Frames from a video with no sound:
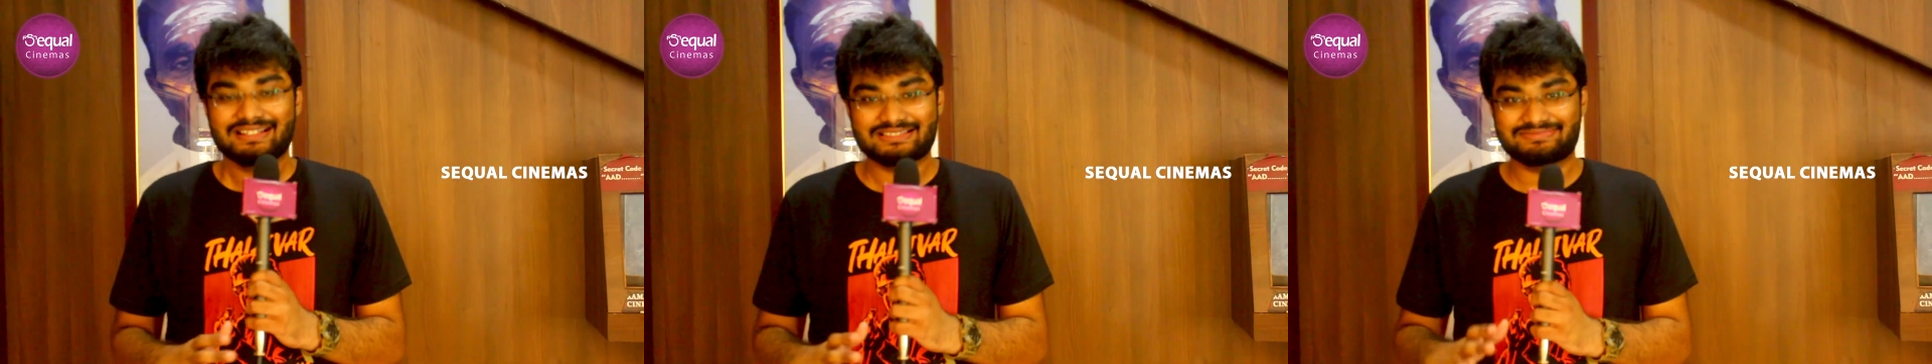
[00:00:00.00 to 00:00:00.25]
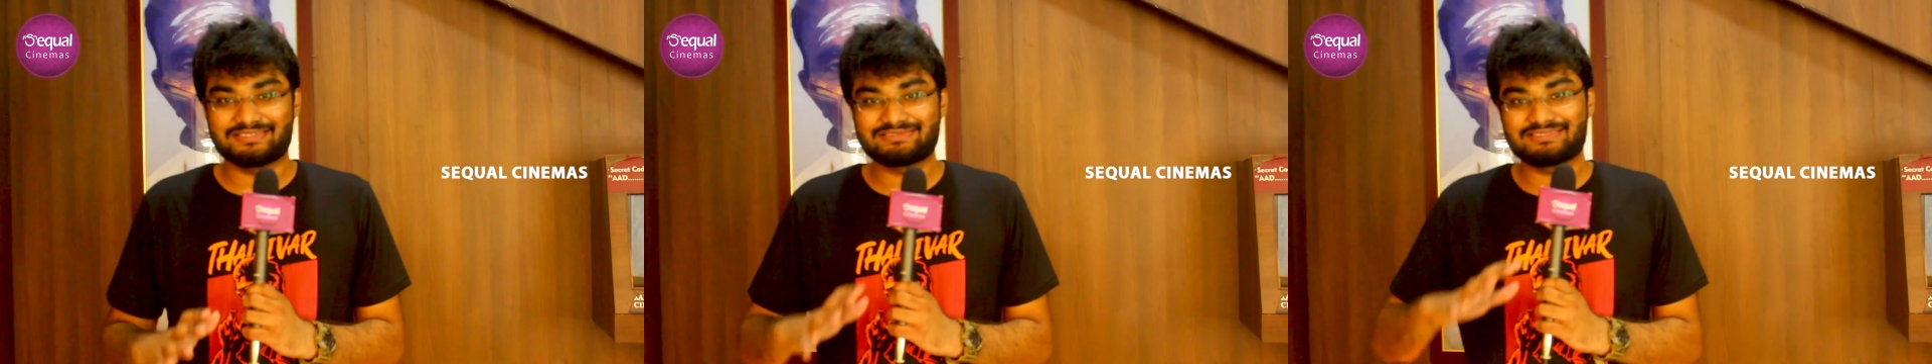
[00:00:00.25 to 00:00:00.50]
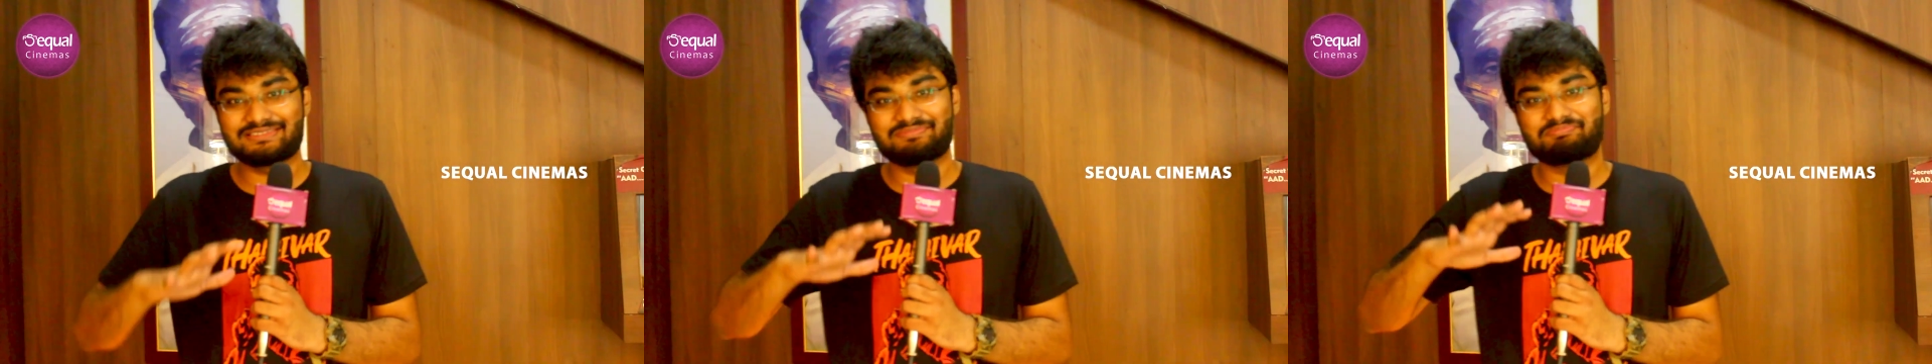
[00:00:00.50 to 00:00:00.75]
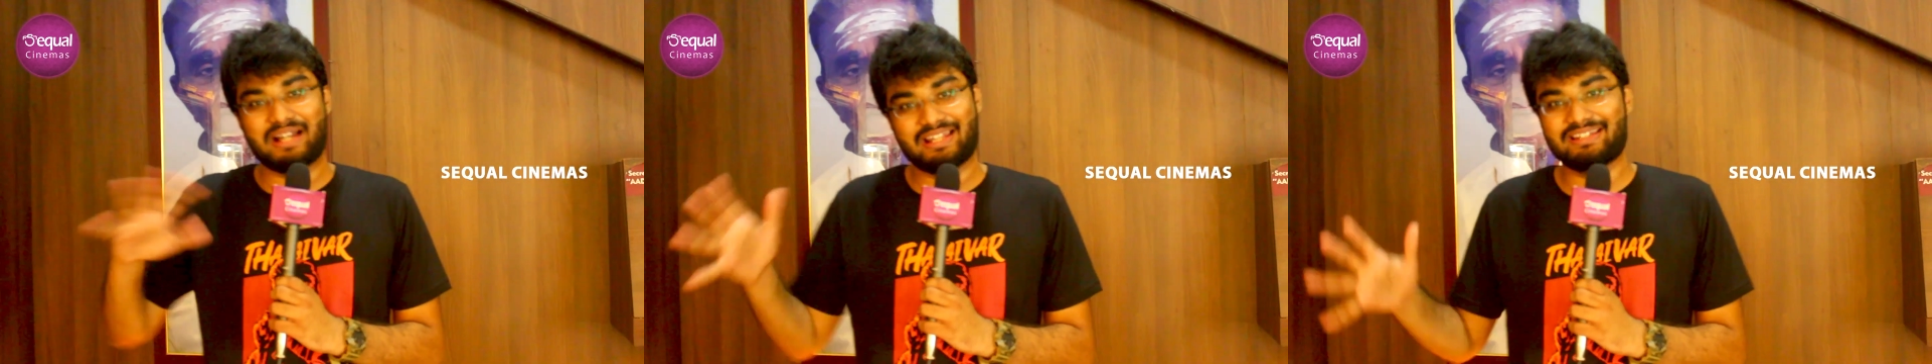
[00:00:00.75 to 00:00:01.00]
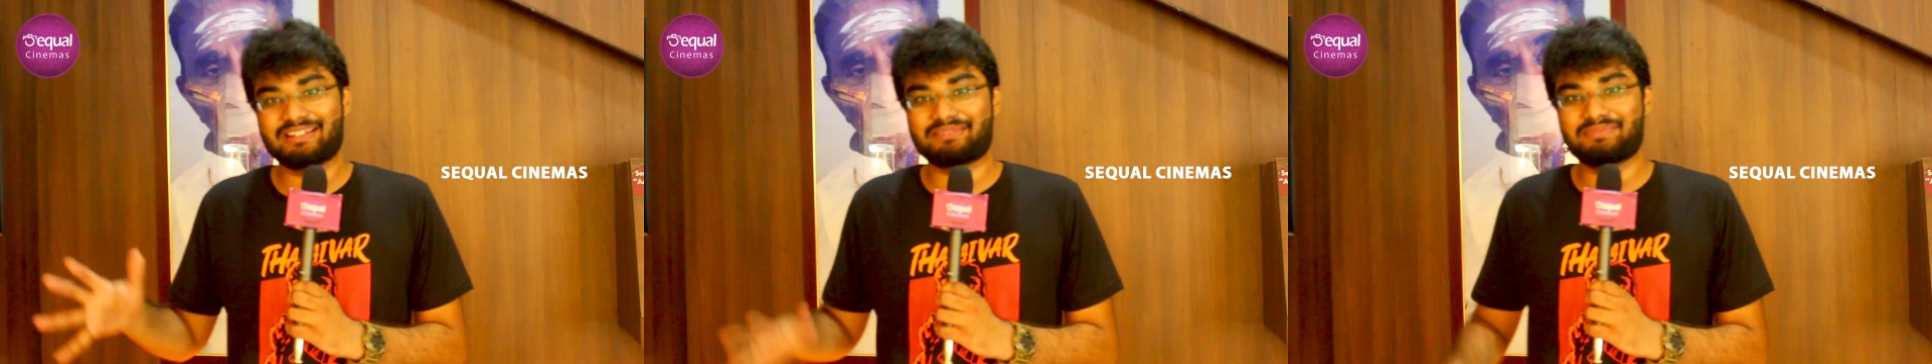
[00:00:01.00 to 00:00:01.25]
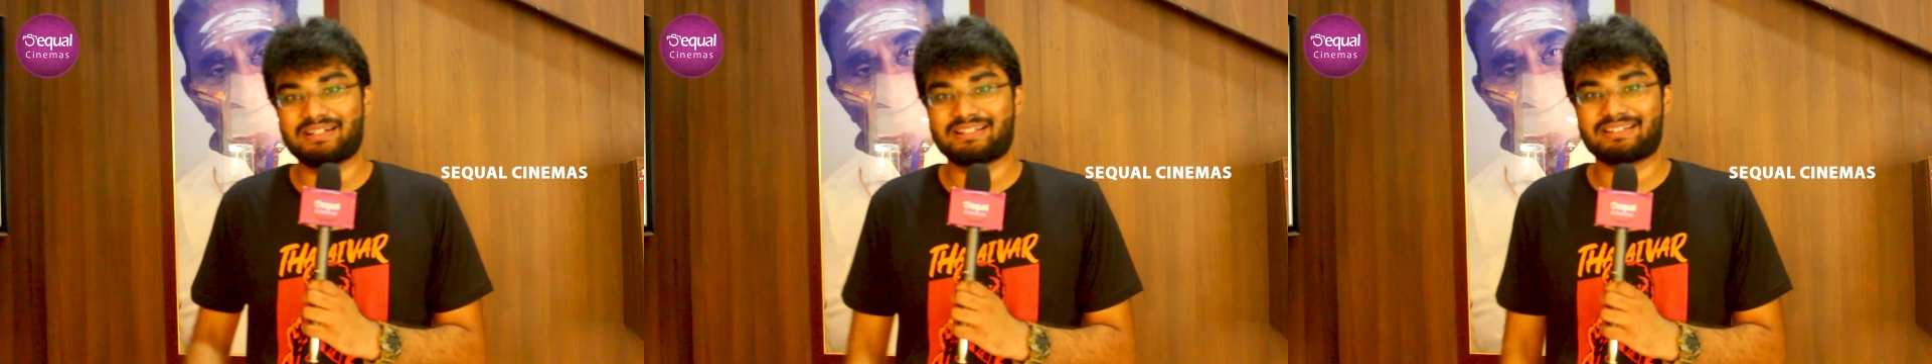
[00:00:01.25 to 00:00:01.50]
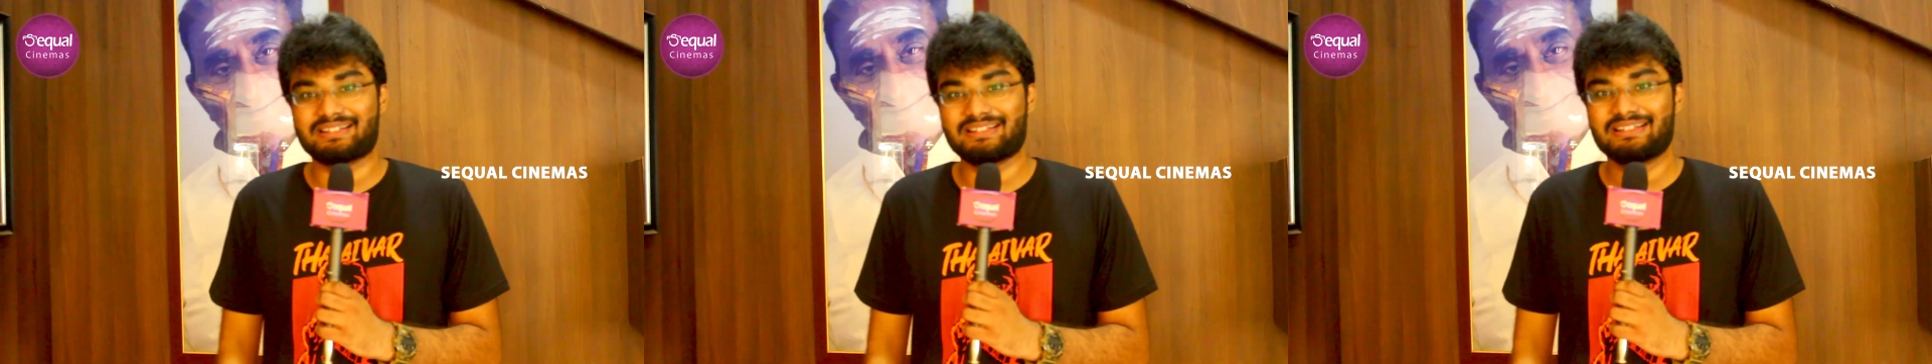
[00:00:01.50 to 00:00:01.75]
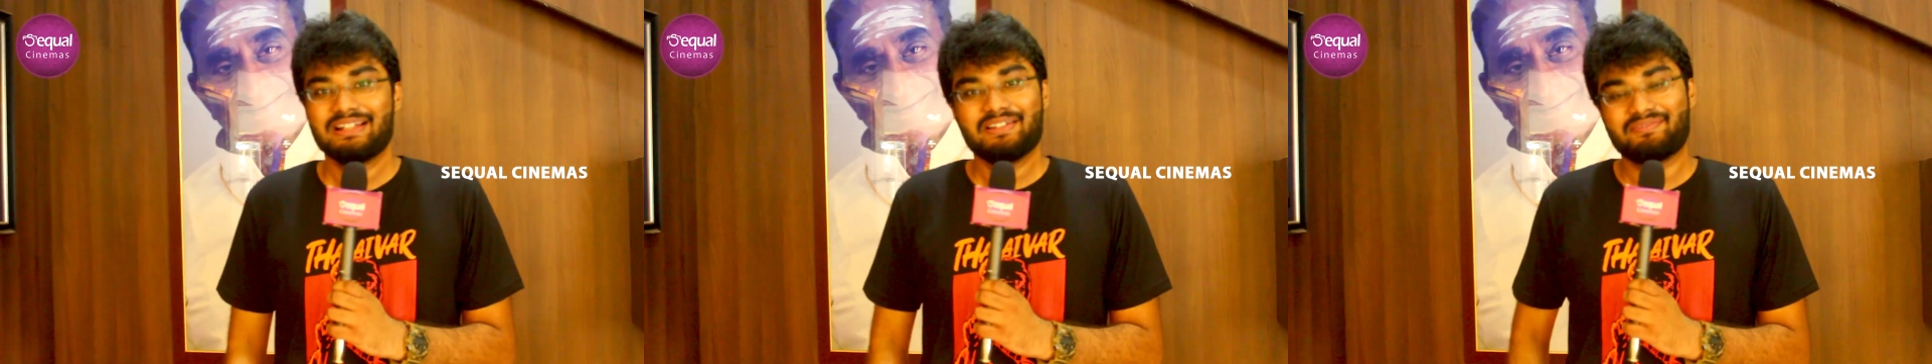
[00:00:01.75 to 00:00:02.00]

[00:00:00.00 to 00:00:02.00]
ரெஸ்பான்ஸ் வந்து பயங்கரமாக இருக்குது